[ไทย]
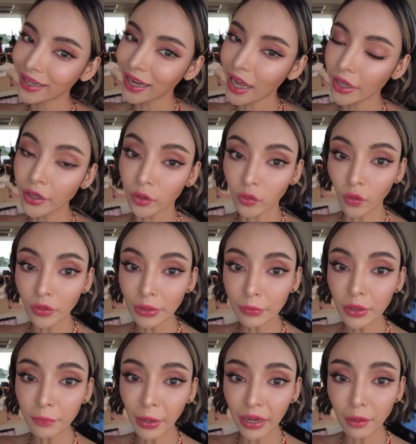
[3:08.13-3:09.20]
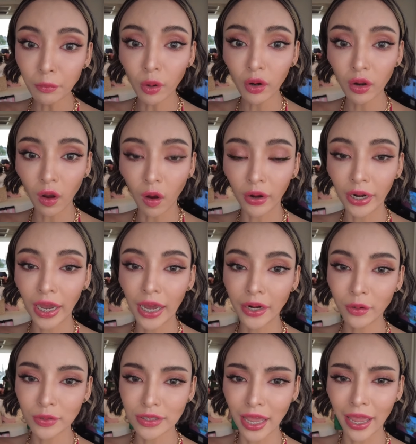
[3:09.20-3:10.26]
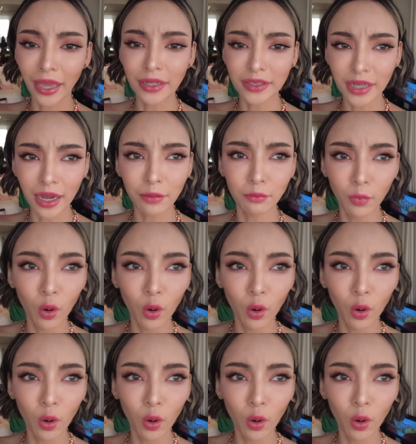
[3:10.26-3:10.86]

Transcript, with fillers: นะคะ เดี๋ยวต้องรีบขึ้นไปข้างบนก่อนนะคะ เดี๋ยวแสงจะ